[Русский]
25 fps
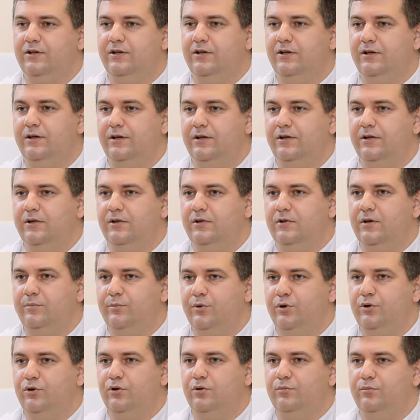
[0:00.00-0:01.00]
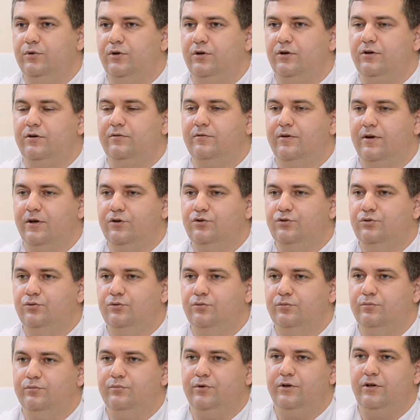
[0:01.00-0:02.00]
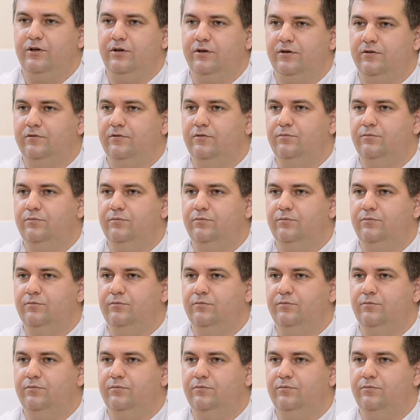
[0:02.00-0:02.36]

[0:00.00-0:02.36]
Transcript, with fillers: и на приеме к врачу при